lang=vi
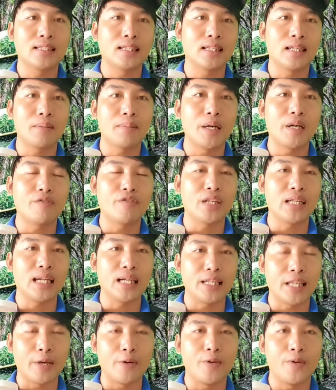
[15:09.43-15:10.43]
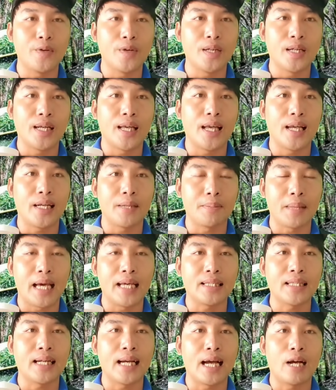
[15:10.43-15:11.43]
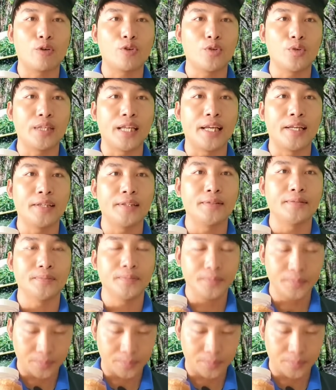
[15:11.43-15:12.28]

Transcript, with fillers: xin cảm ơn quý vị rất nhiều hẹn gặp lại tất cả cô chú anh chị